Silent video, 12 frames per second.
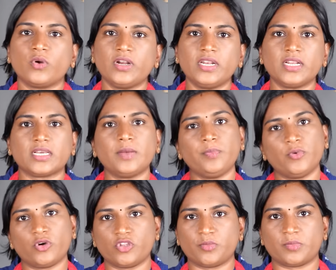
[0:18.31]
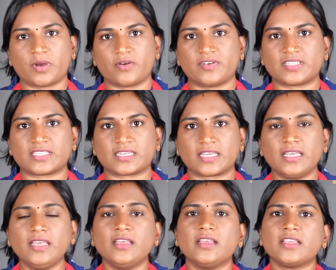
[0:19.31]
ஒன்றரை கப் கோதுமை மாவு
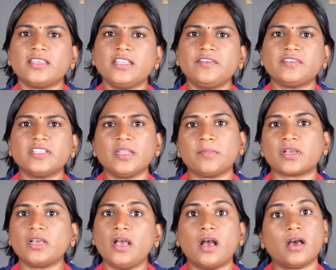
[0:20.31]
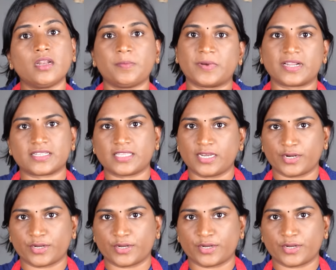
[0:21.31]
எடுத்திருக்கேன் இதில் வந்து நமக்கு ஆறு பராத்தா